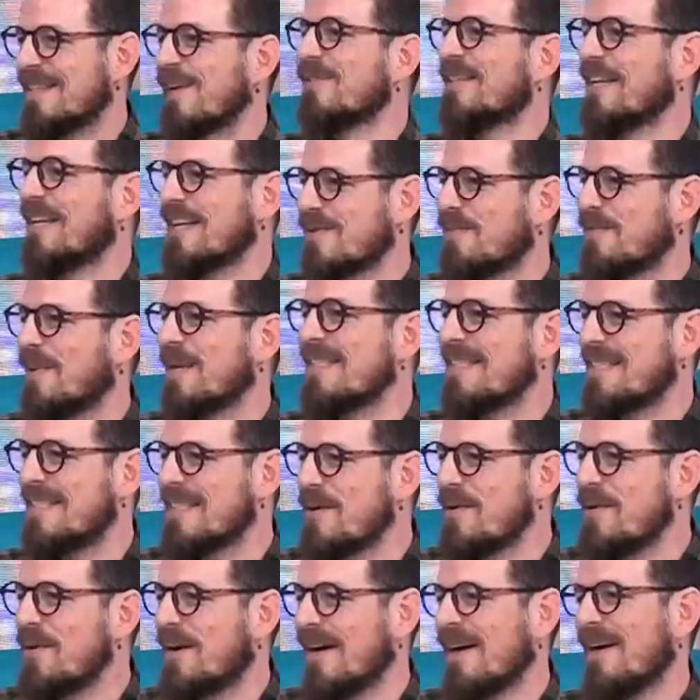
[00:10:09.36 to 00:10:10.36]
onda
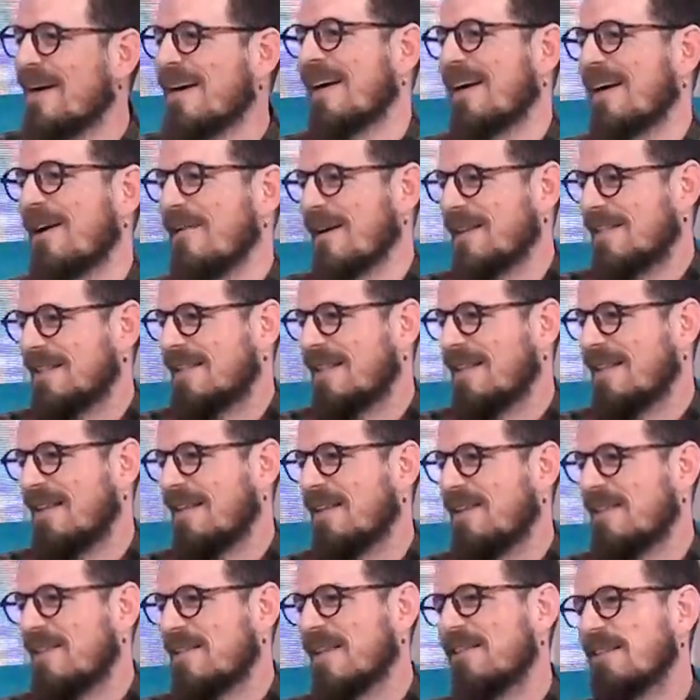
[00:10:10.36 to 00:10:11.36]
expansiva que va a ser
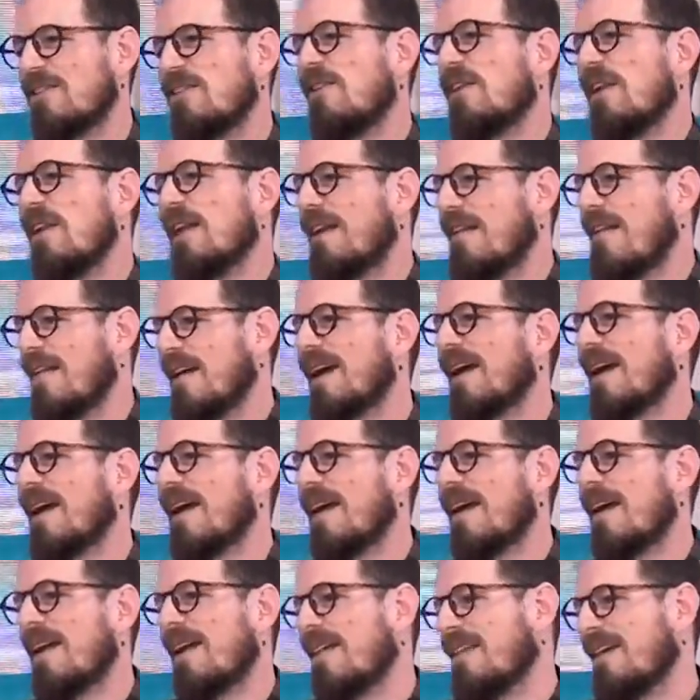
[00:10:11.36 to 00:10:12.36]
desde el centro y la idea es
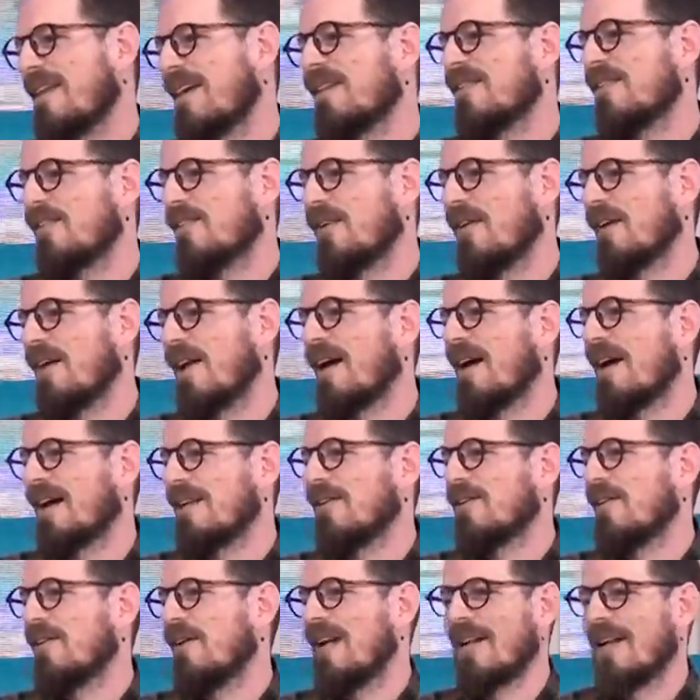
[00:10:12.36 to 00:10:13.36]
que irradie en toda,
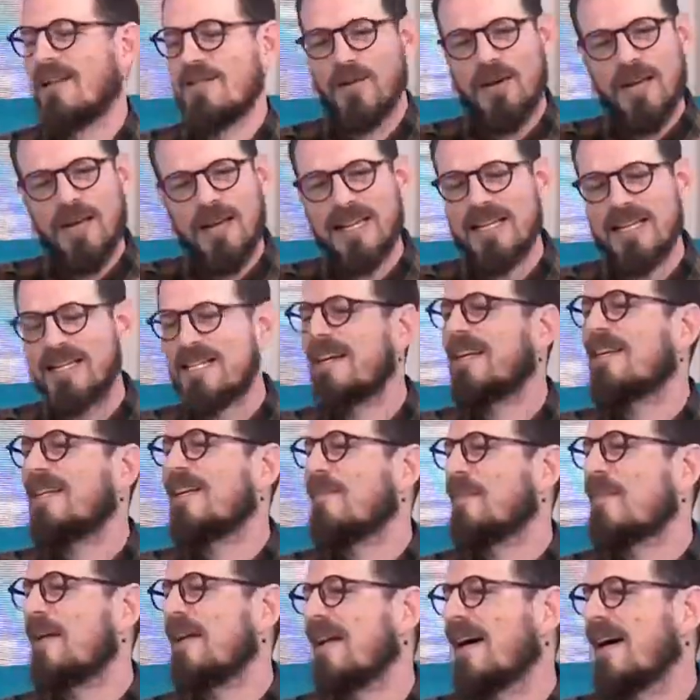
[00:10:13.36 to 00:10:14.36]
en toda la ciudad y que llegue
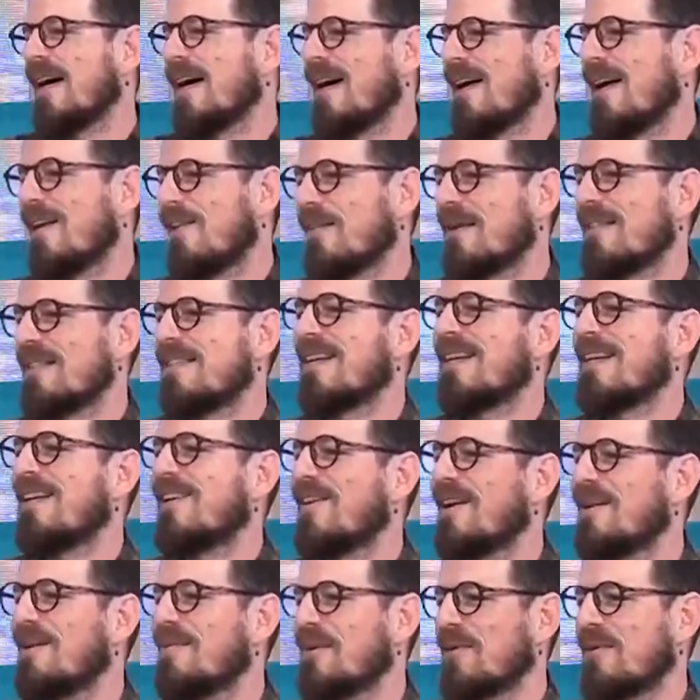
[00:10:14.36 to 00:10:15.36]
también a, lo más
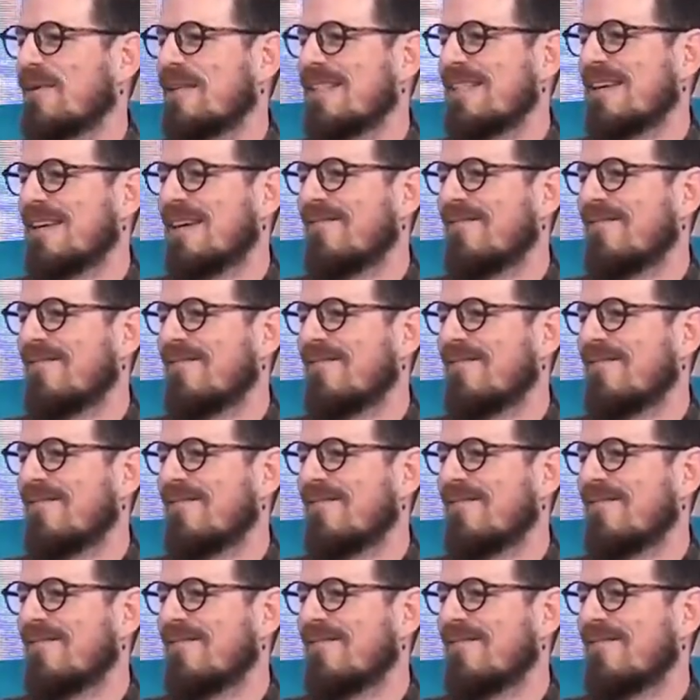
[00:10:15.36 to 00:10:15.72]
cercano de la provincia.